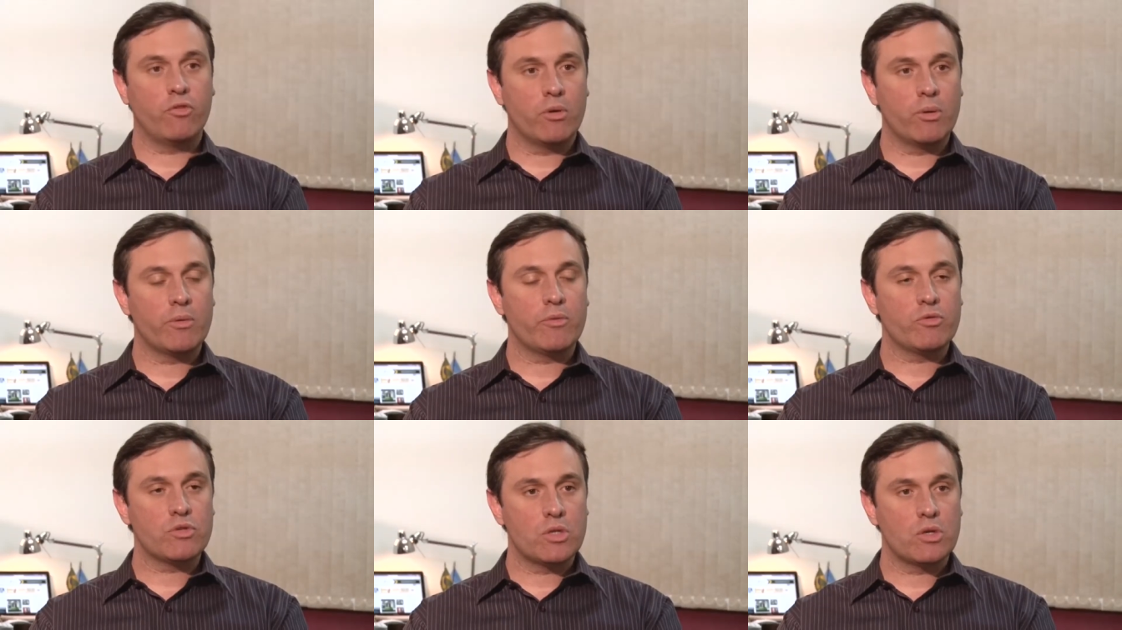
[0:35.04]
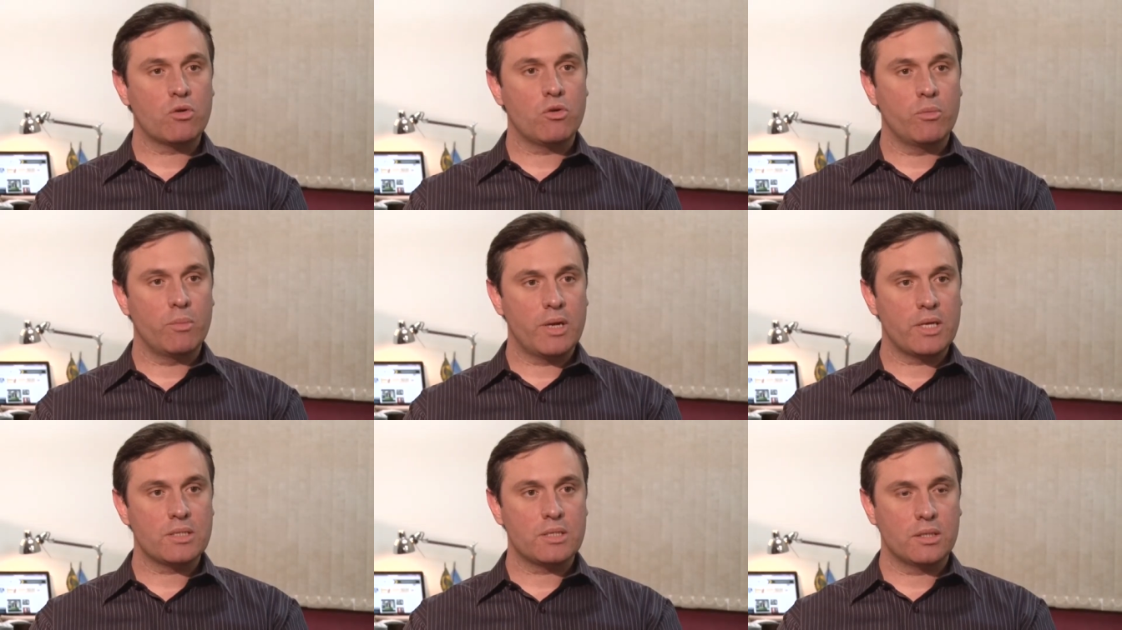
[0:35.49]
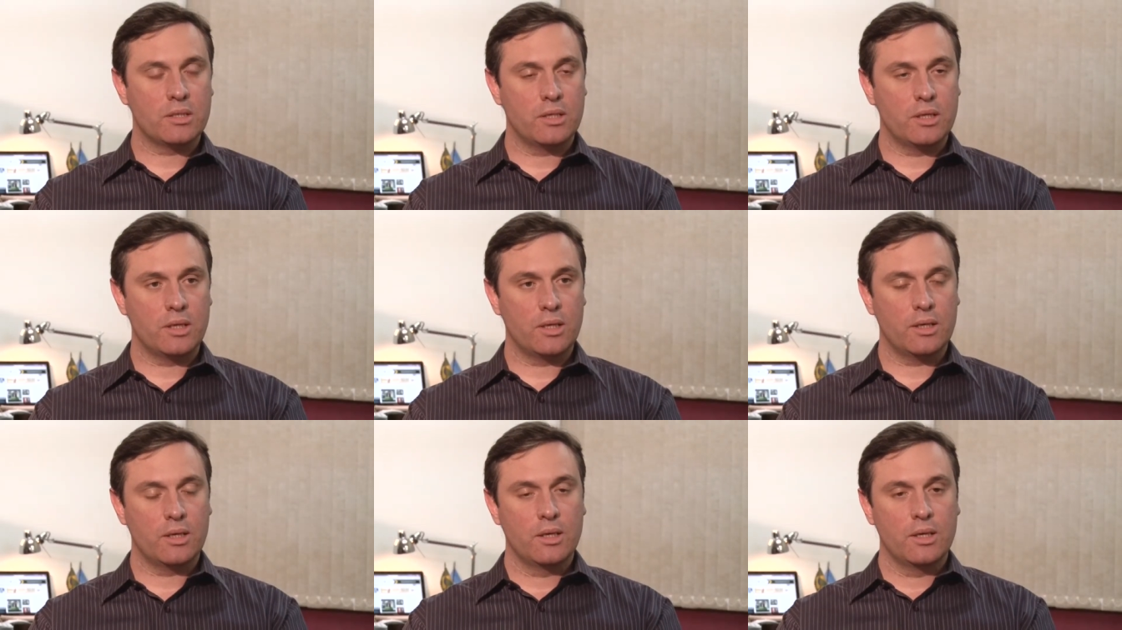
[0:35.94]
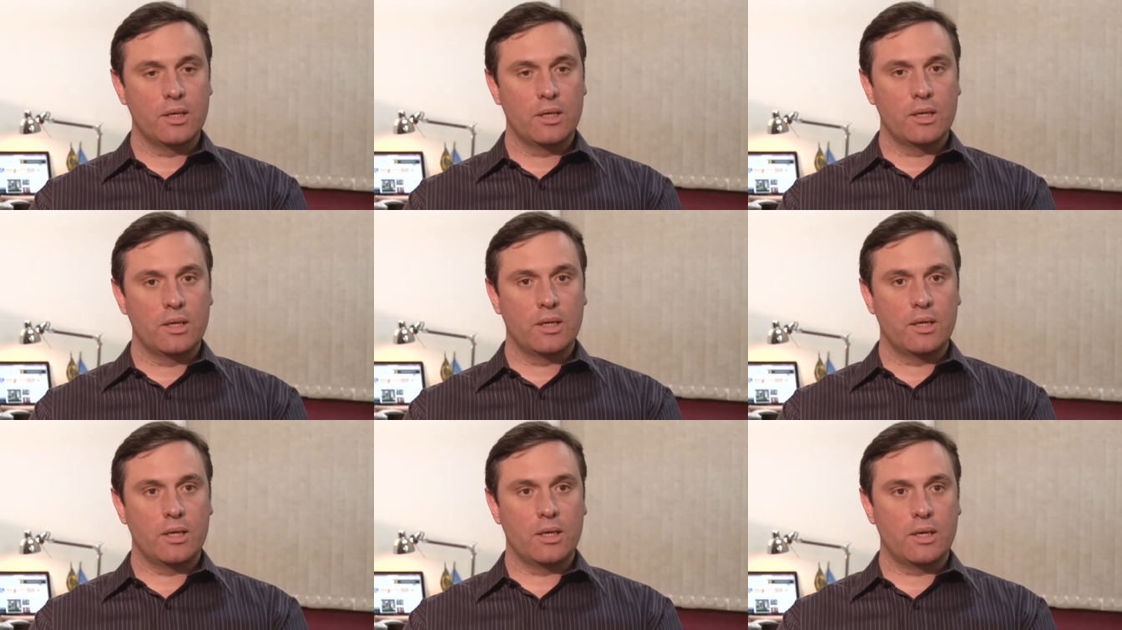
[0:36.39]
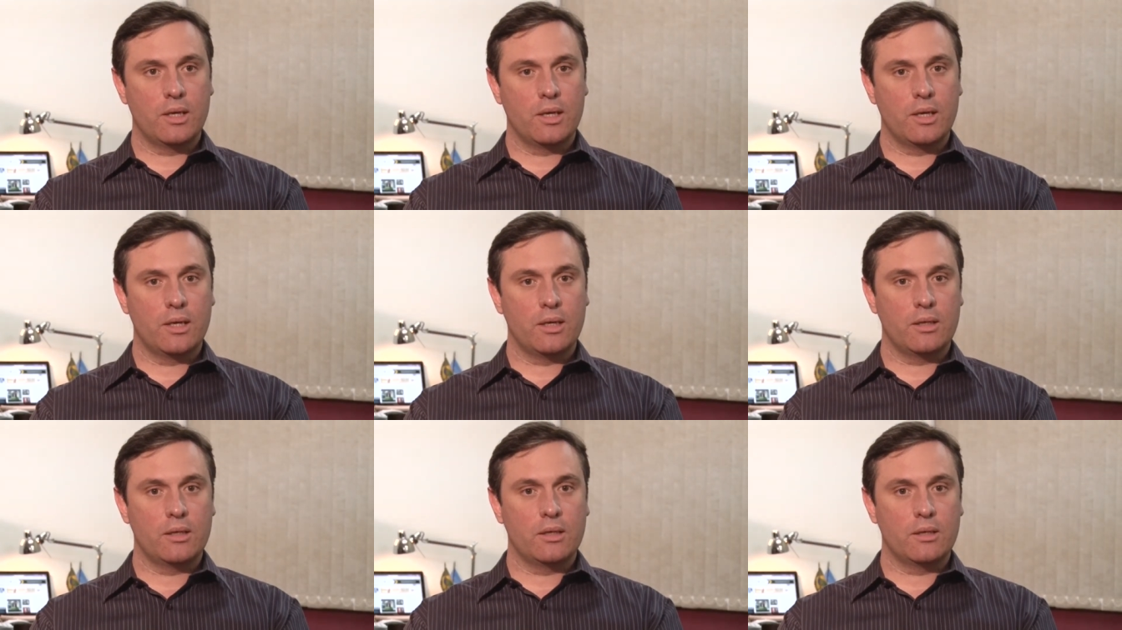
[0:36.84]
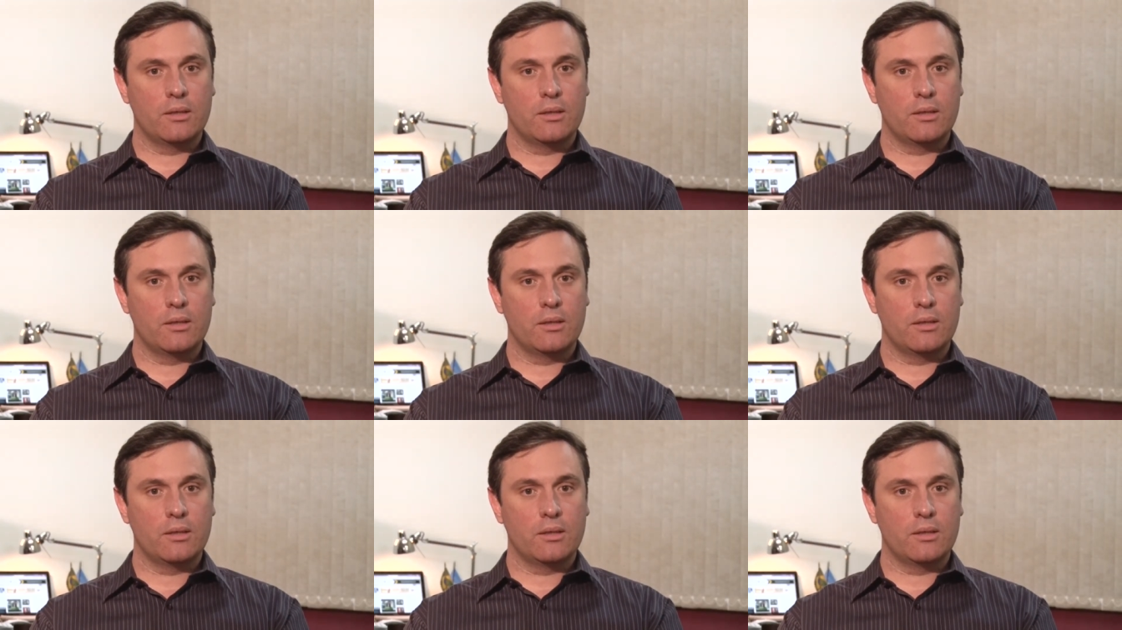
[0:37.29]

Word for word: forma, você começa a ter é,